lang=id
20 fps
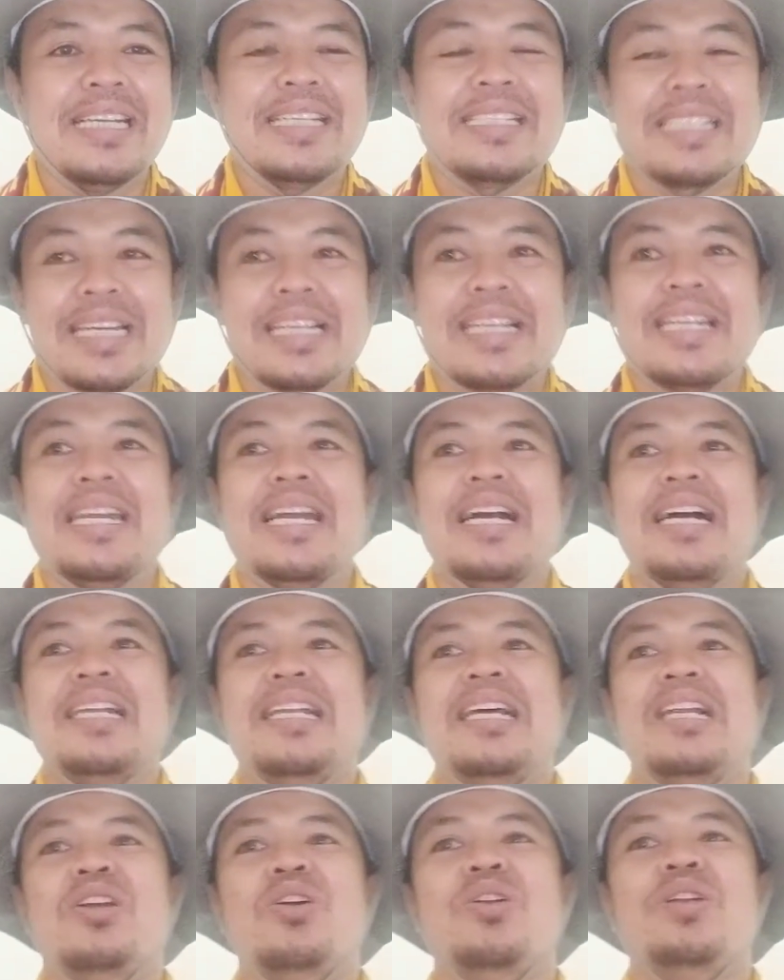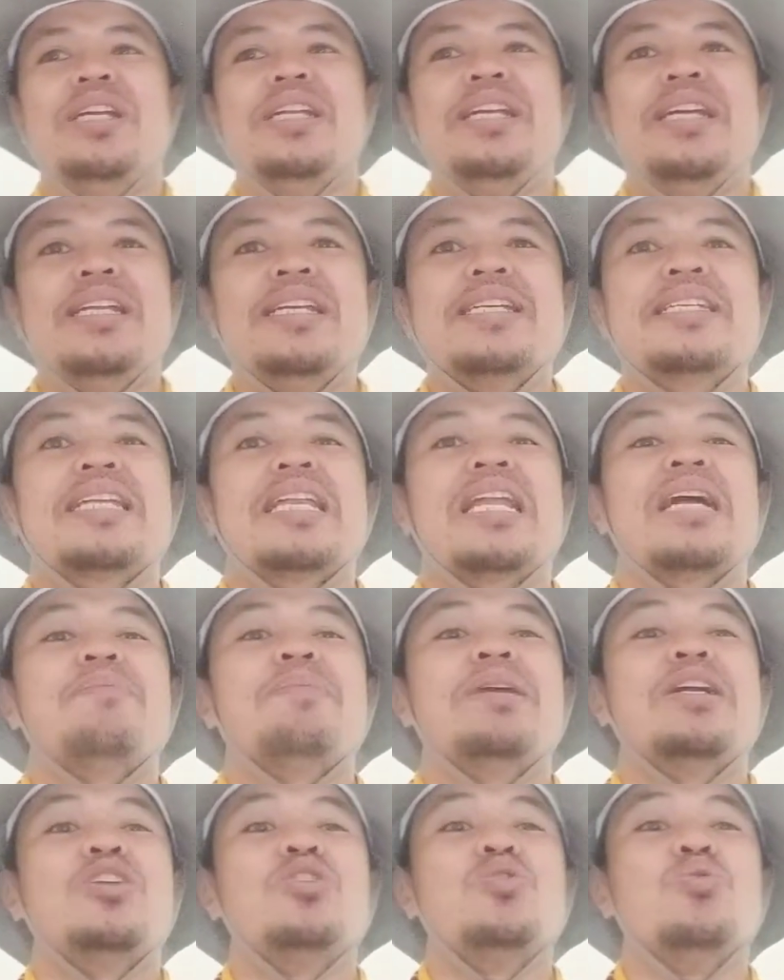Ceria Halal Holiday ini
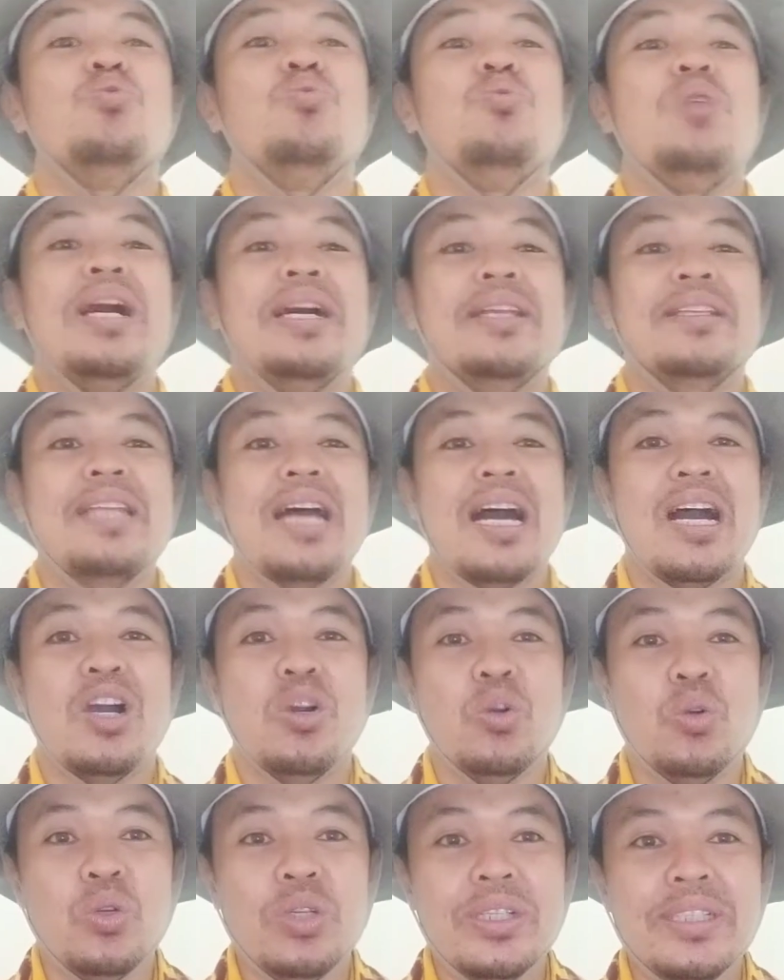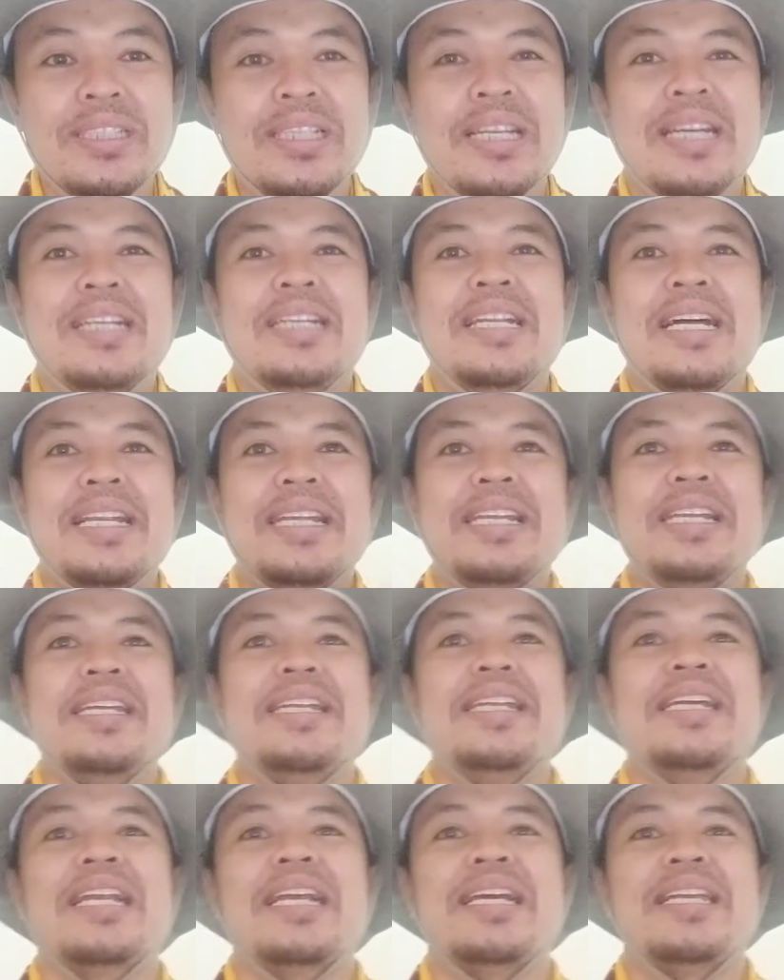selama 2 tahun dan ini
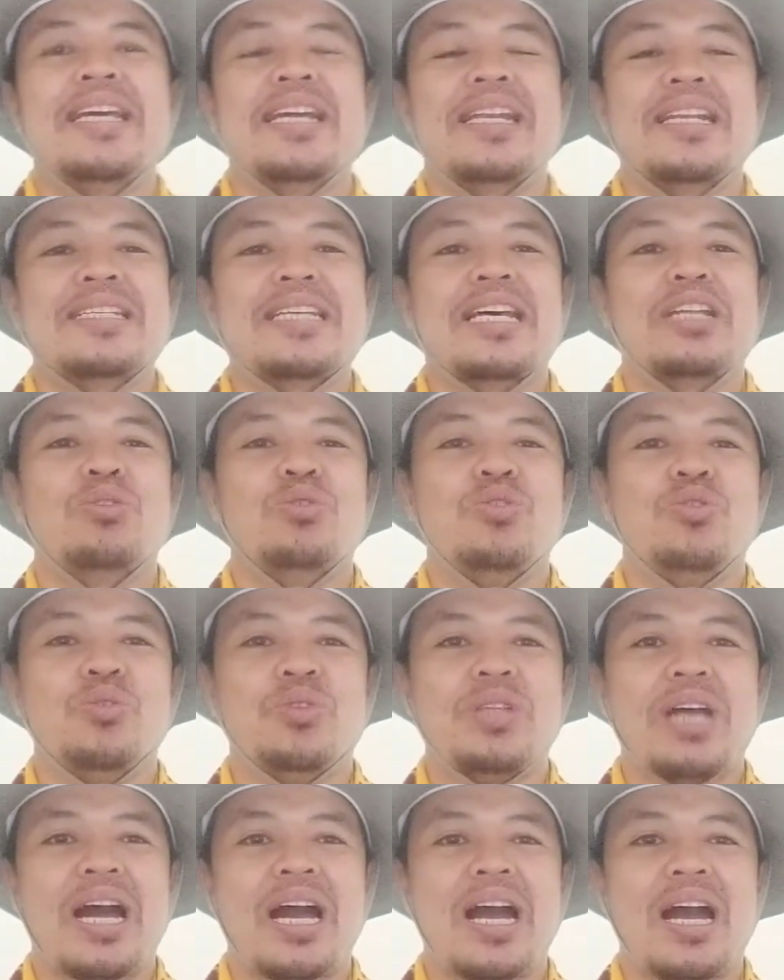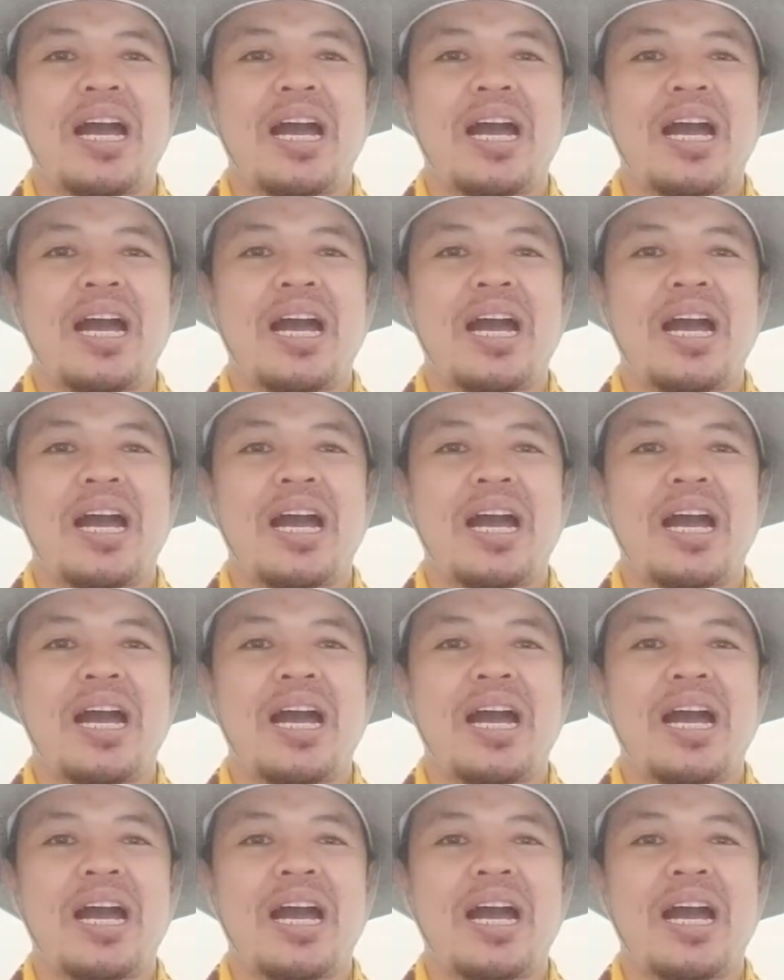nilainya adalah 1 juta.